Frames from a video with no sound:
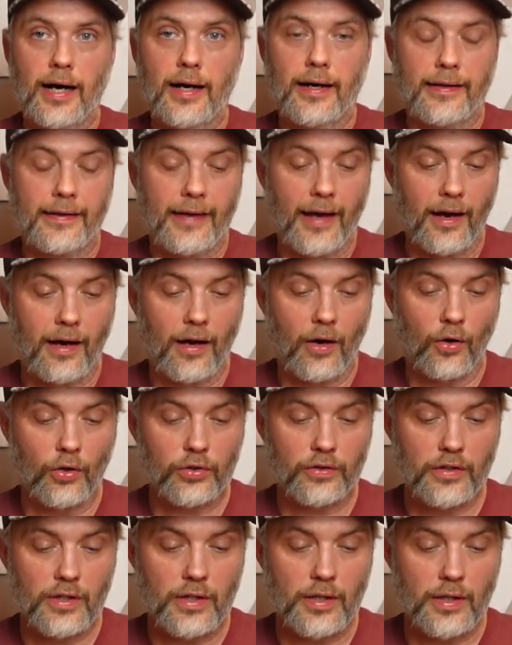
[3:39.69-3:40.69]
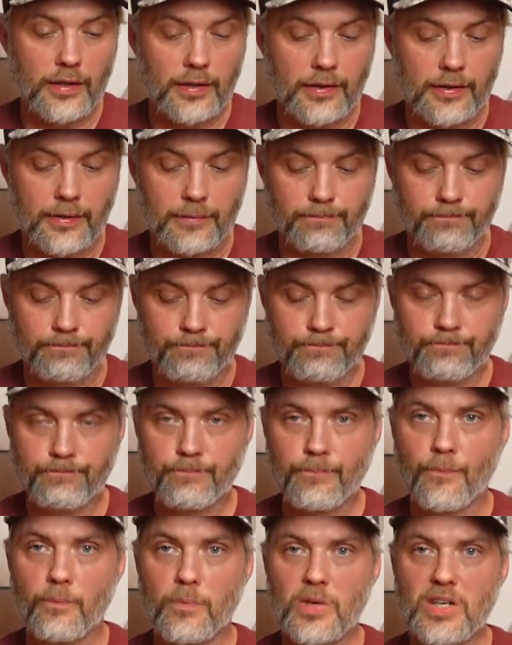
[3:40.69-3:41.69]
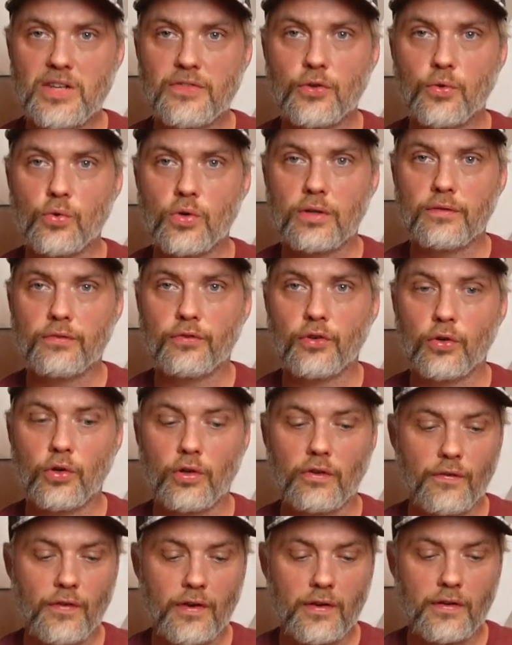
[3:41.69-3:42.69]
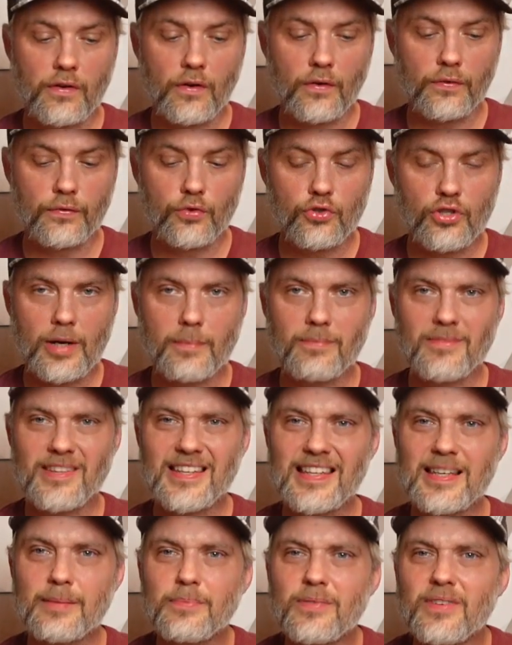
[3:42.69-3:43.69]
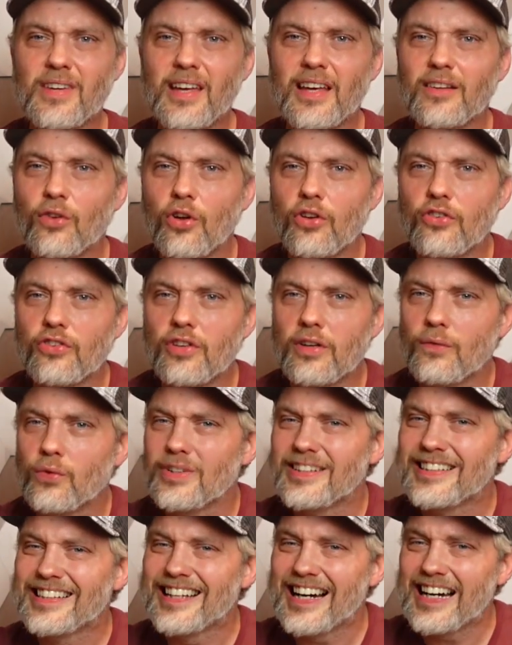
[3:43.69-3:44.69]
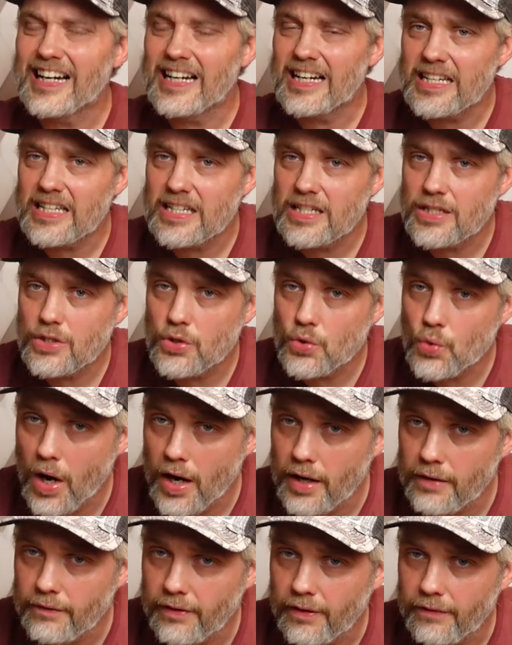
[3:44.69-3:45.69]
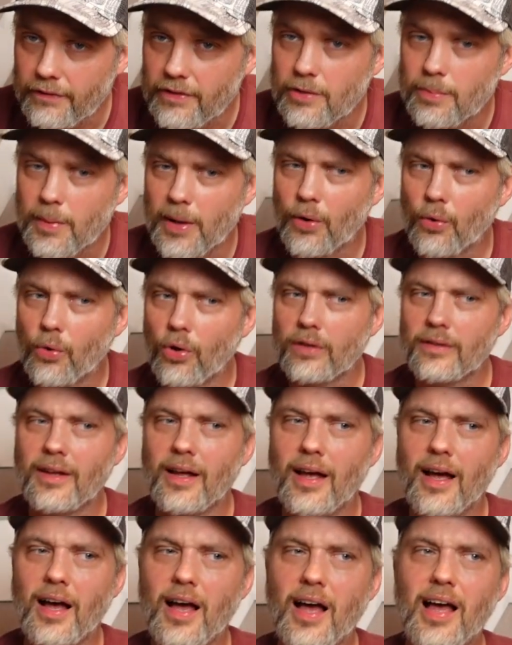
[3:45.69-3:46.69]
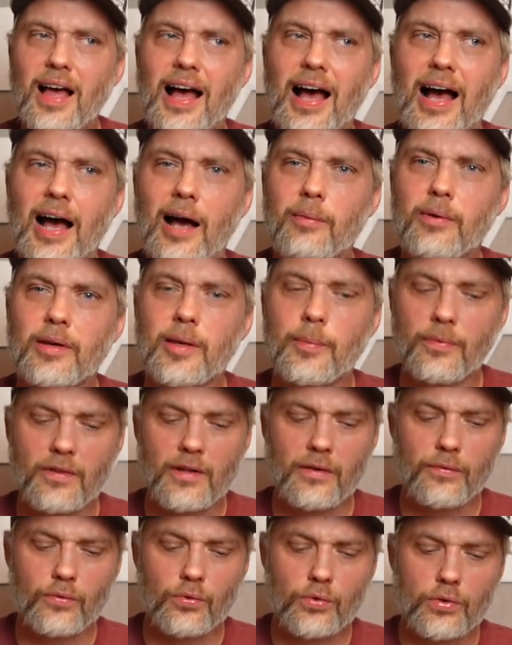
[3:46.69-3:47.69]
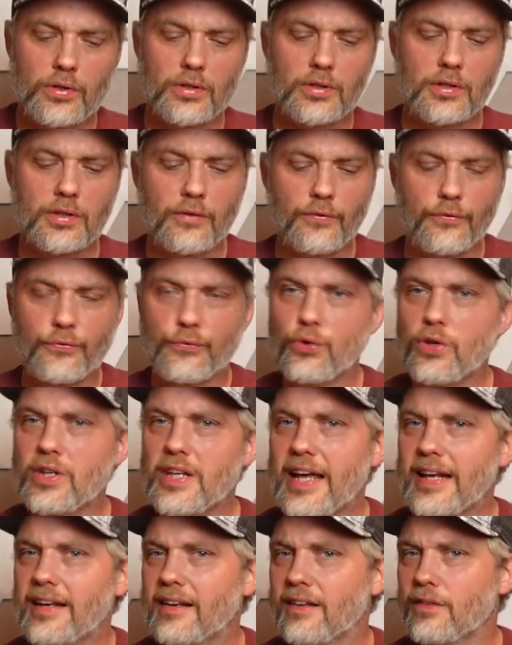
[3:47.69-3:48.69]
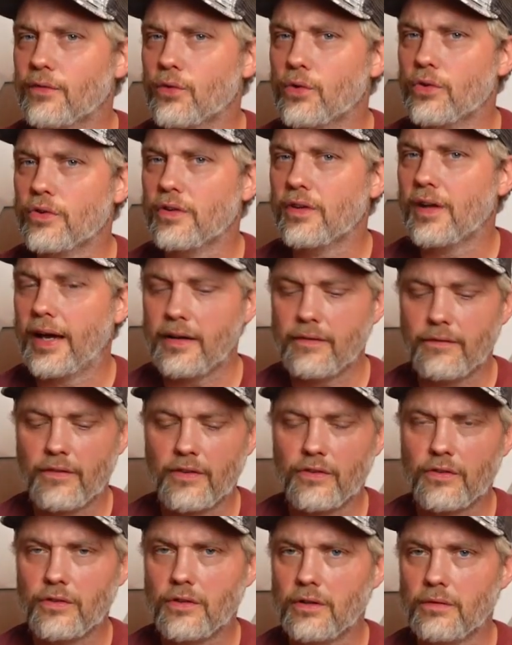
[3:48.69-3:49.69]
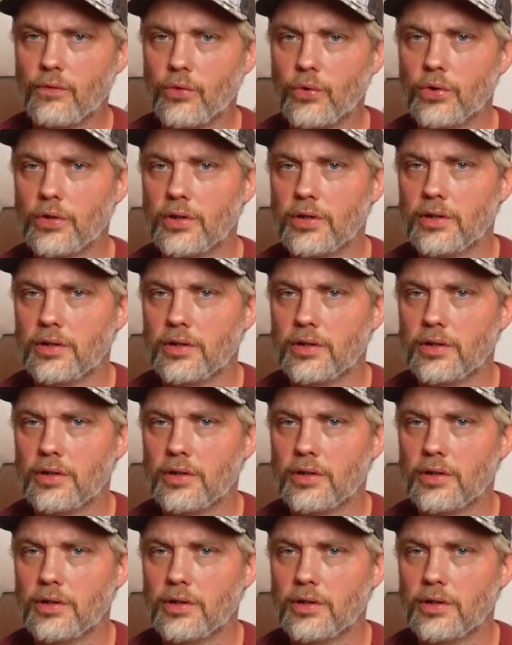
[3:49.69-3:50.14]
Ja, auch die ähm, Minifiguren von Lots werde ich hier auf dem Tisch haben. Die gibt es ja in Deutschland wohl gar nicht so einfach, wie ich mal gehört habe. Gibt es da wohl, äh, führen die Händler sie wohl nicht ein, weil sie dann wohl